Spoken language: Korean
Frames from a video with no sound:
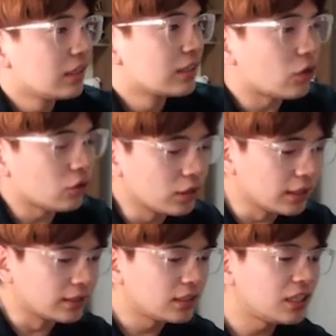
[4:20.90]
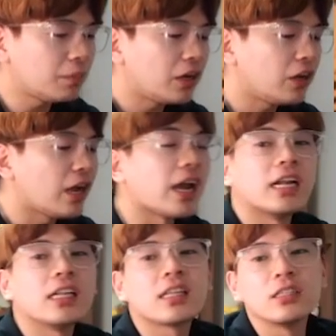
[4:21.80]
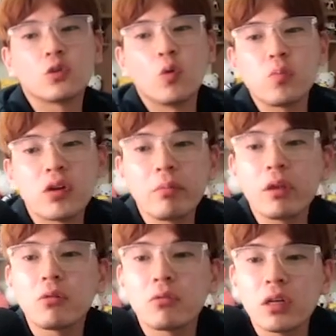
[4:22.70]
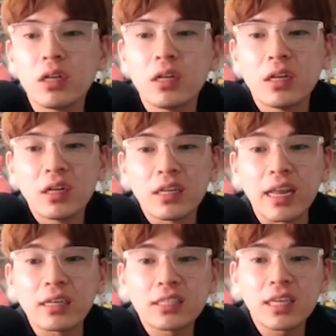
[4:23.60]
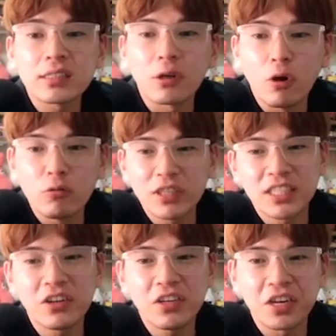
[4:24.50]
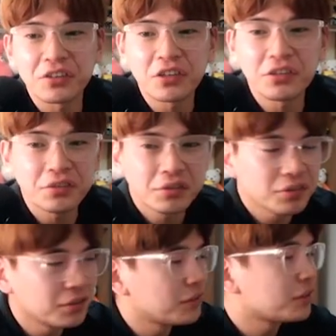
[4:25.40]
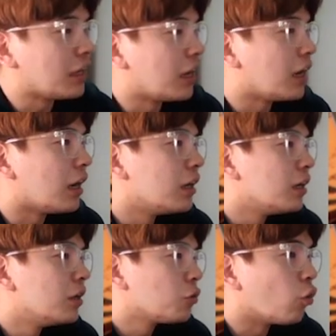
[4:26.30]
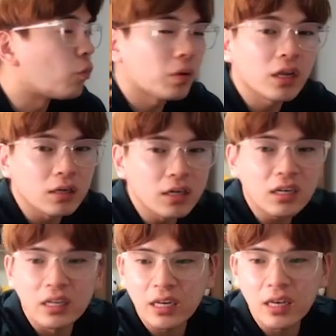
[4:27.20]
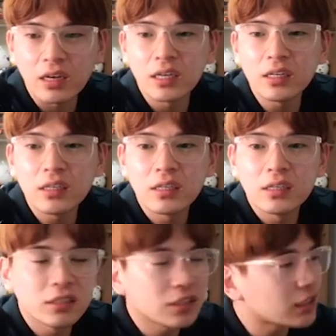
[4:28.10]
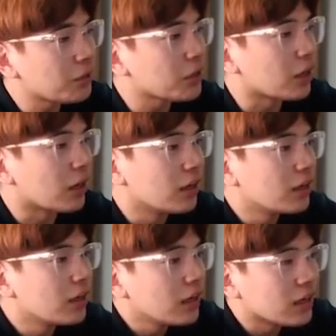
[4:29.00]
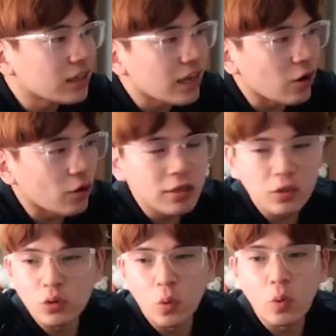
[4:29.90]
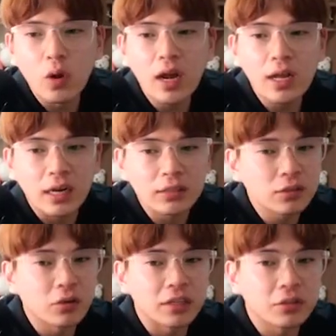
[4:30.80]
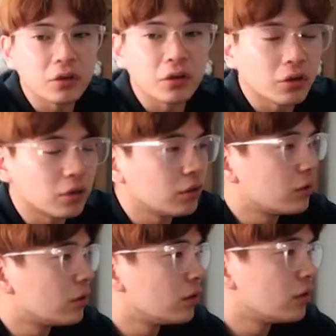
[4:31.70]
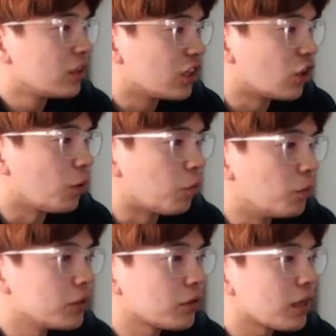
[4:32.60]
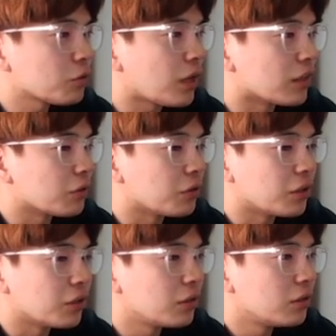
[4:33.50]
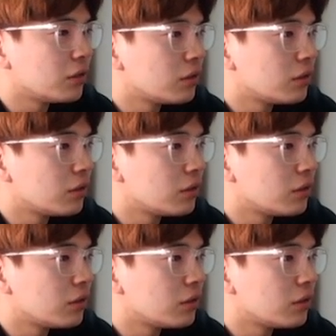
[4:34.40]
저는 11위에 일단은 도플라밍고를 랭크 시키겠어요 어 우리 시연이 안녕 자 도피를 랭킹을 시킵니다 근데 여기서 더 올라갈 가능성이 있어요 그걸 보면서 계속 가는 거예요